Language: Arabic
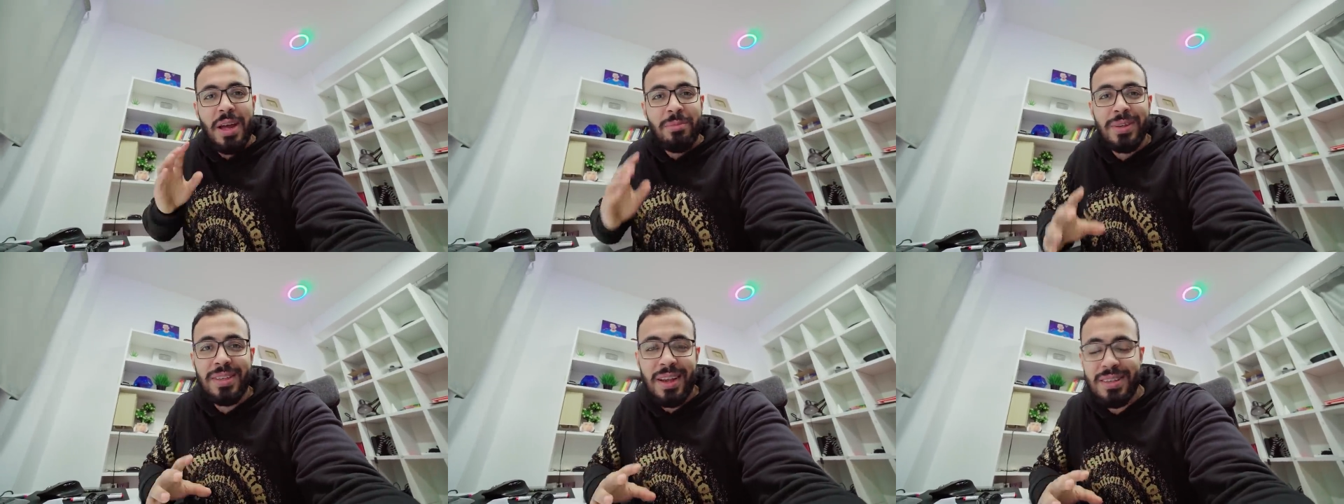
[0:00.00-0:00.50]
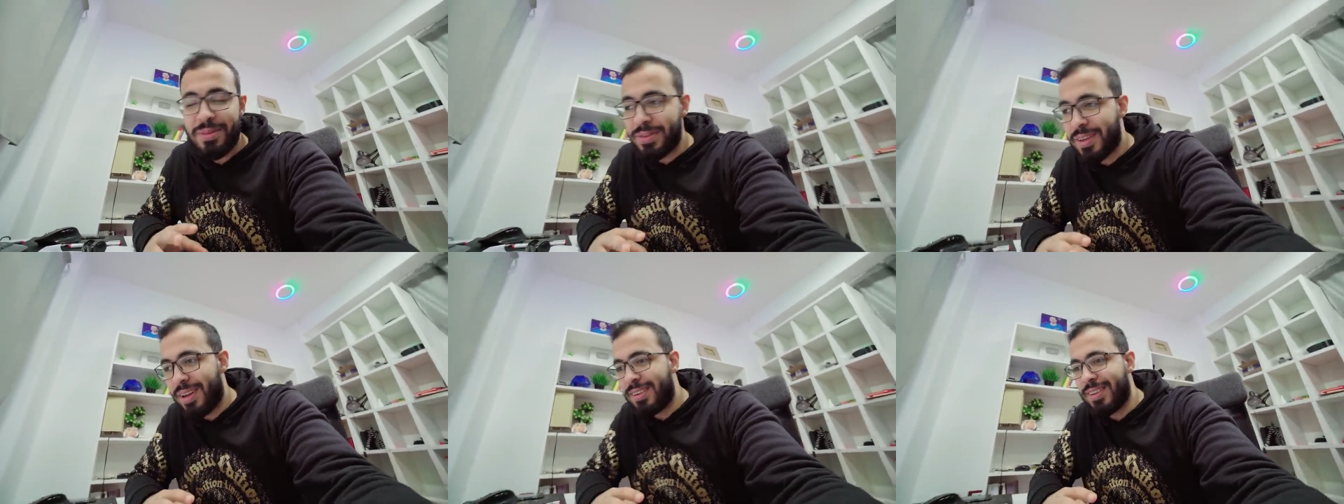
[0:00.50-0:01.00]
بس للاسف
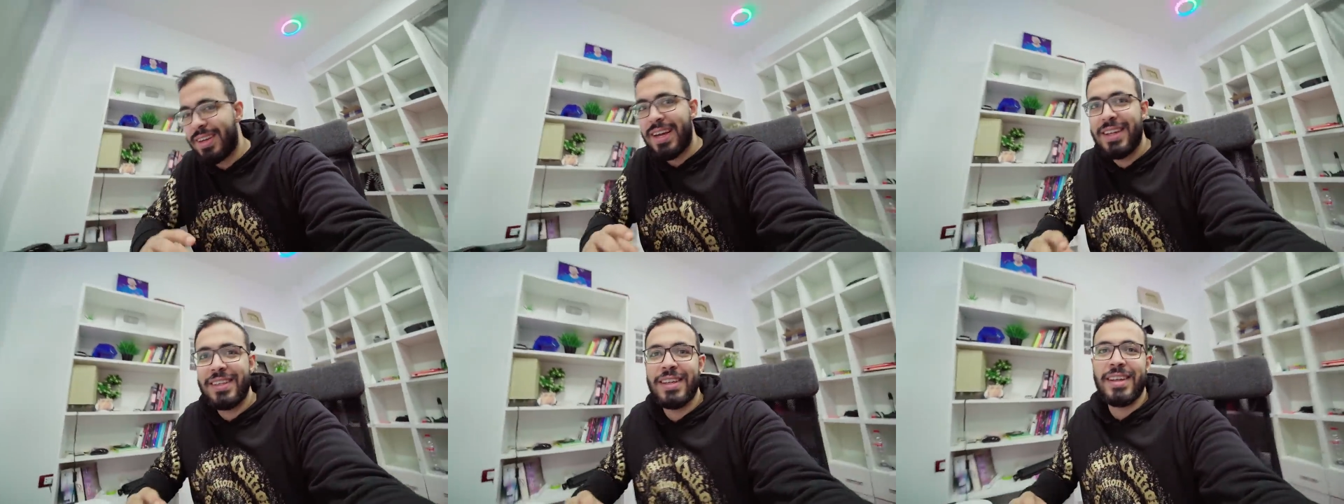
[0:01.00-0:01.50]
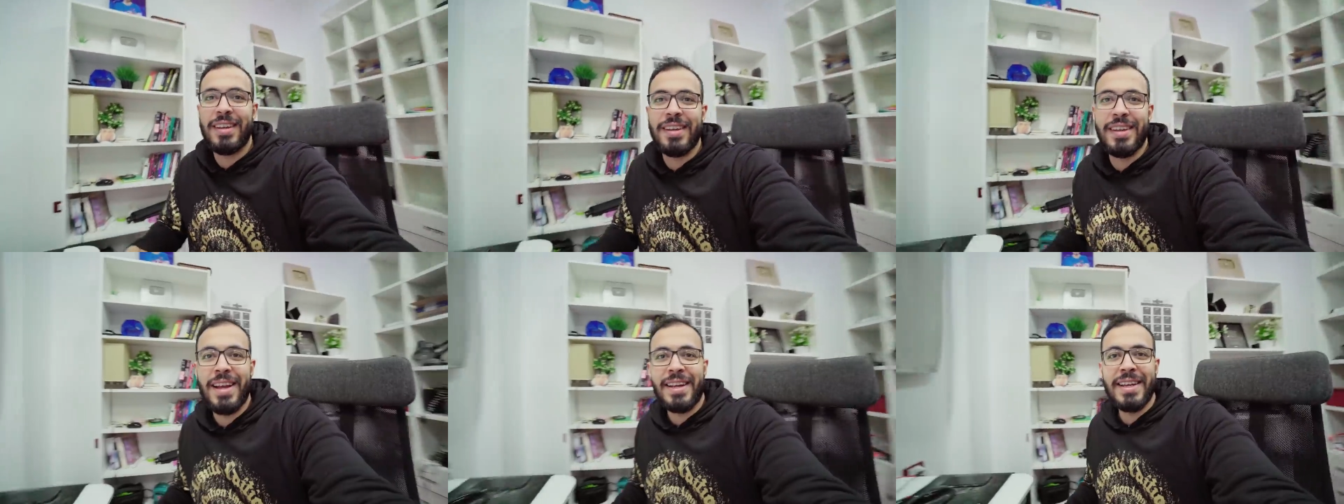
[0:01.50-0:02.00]
النهارده يعني
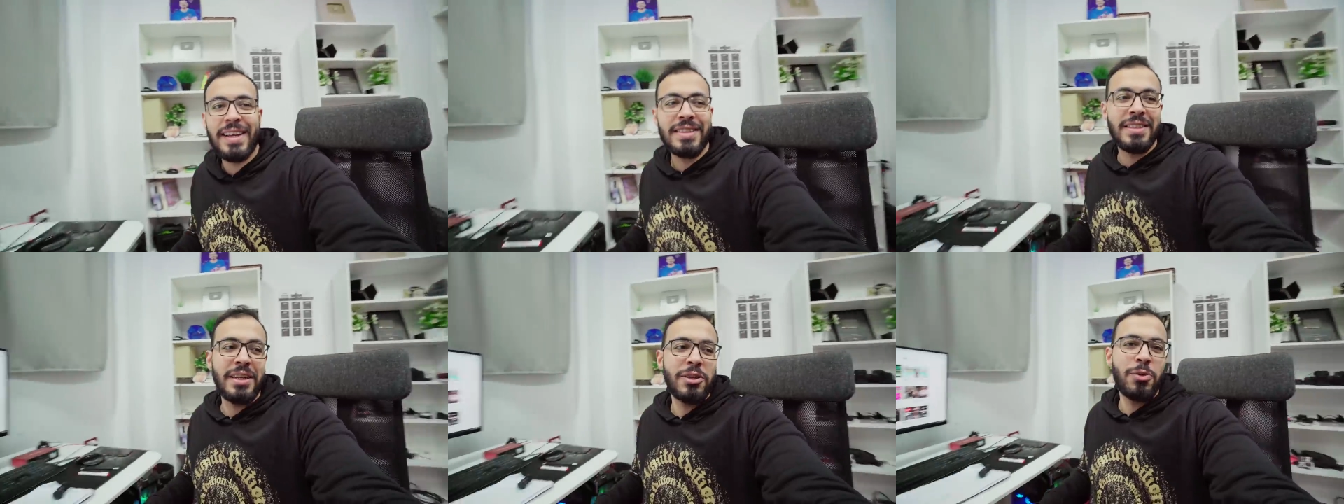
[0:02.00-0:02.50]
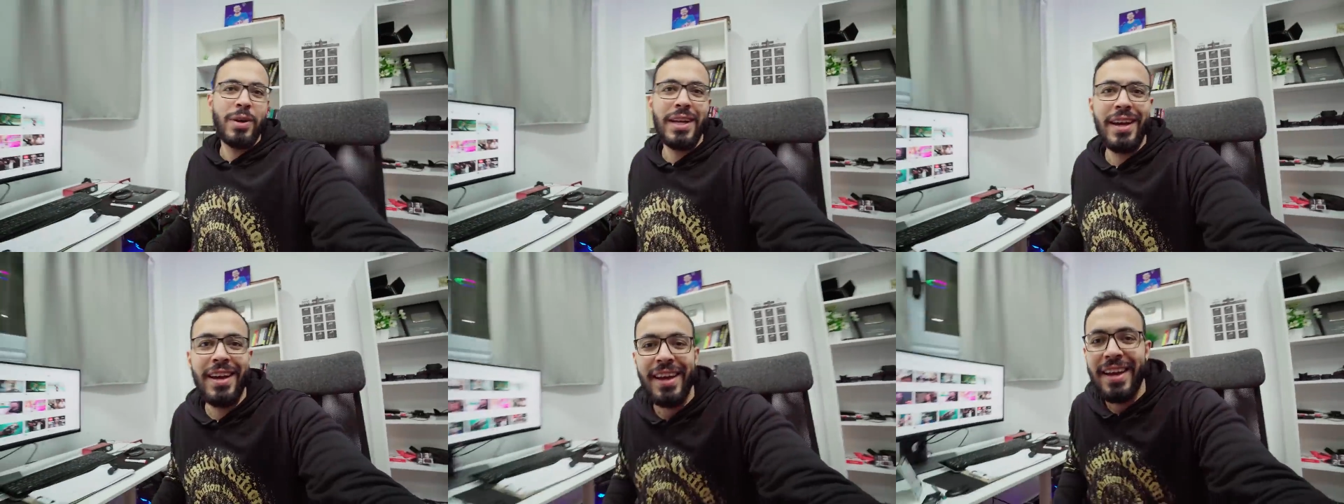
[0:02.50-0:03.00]
الاكل كان تقيل شويه